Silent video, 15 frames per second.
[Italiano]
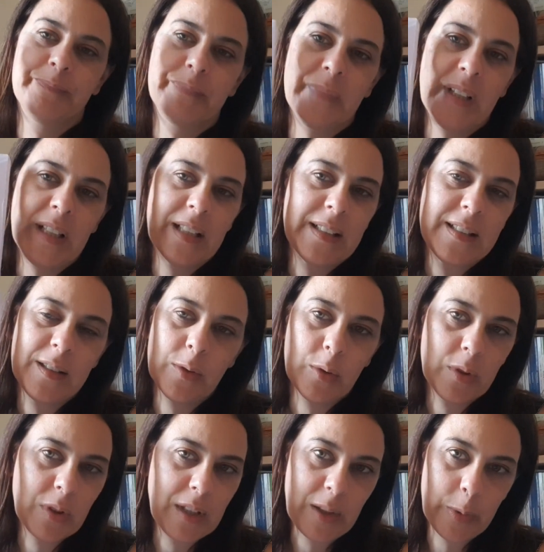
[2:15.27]

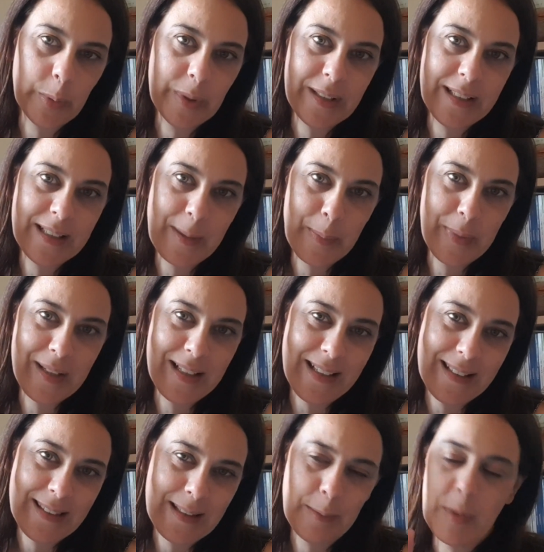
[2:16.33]
Innanzitutto la copertina è
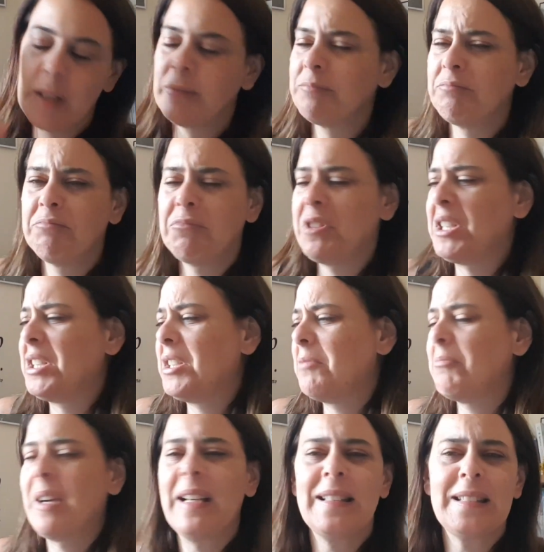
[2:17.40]
bellissima. Quindi
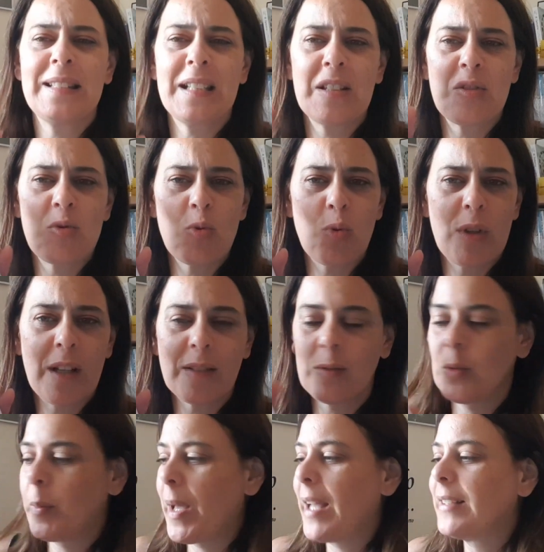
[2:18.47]
maestra Giulia,
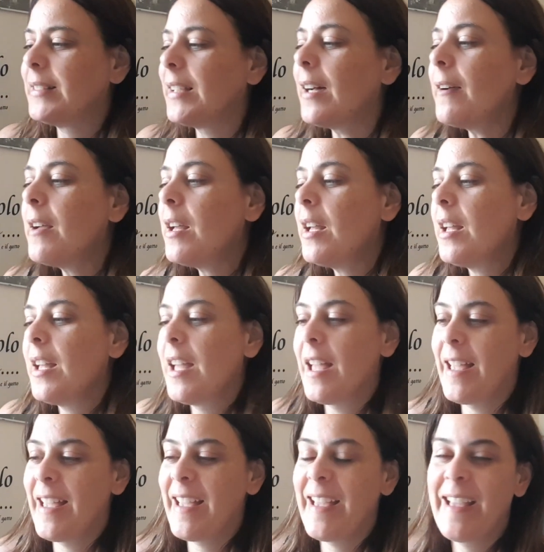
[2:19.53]
stupenda.
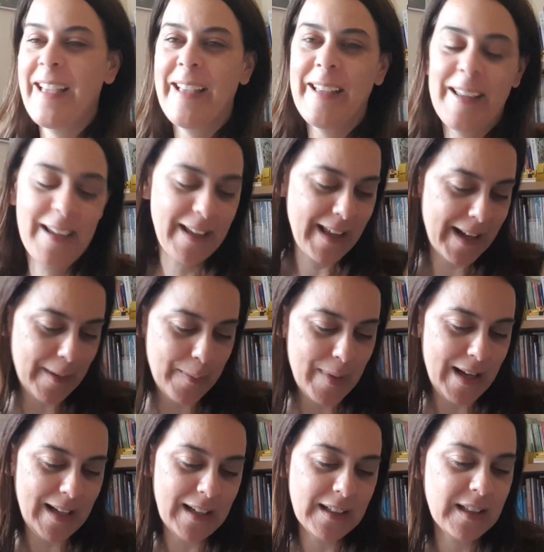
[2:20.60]
Eh, era
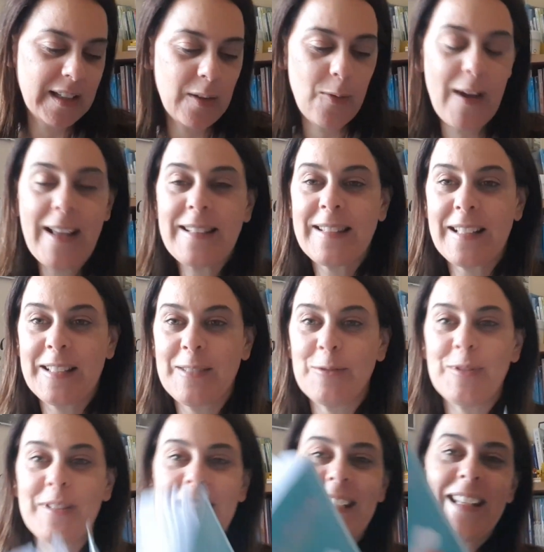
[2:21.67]
bella anche questa,
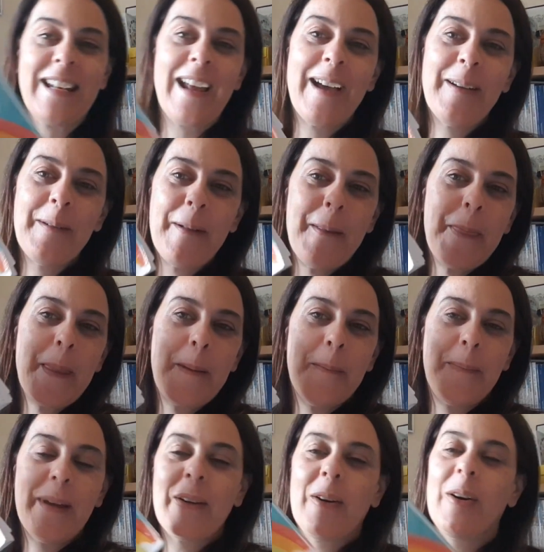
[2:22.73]
devo dire,
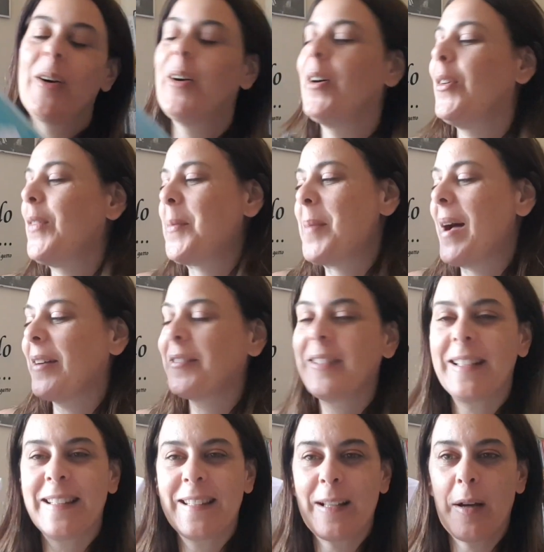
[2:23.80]
però vabbè,
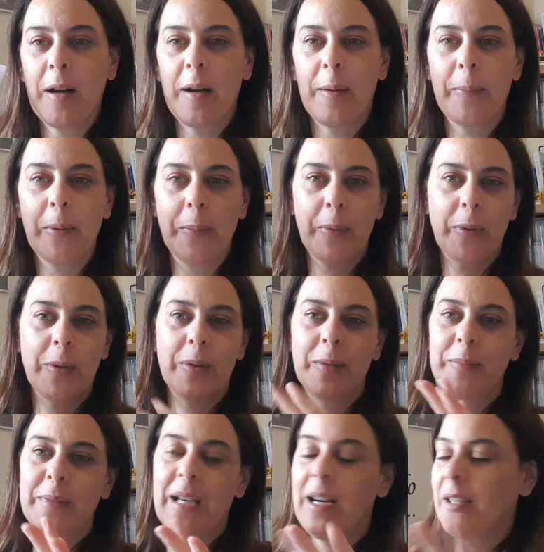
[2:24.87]
questa proprio
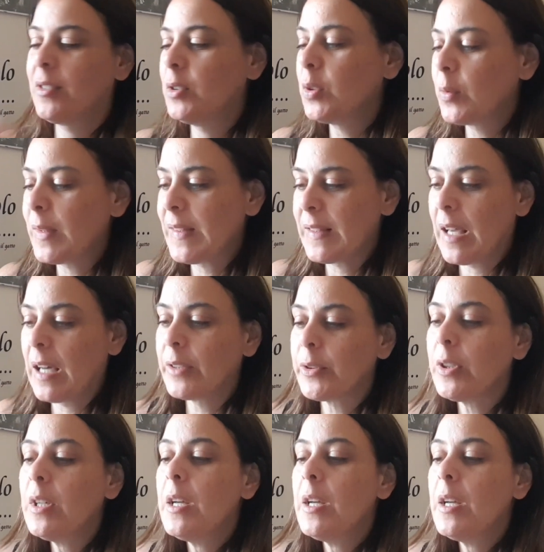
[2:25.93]
mi ha conquistato.